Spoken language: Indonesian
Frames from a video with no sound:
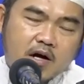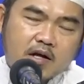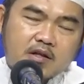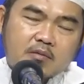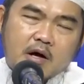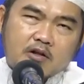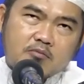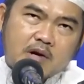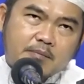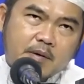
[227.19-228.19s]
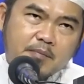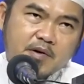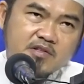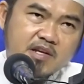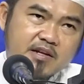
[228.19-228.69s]
atau atau berapa
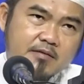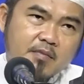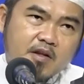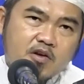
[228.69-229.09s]
persen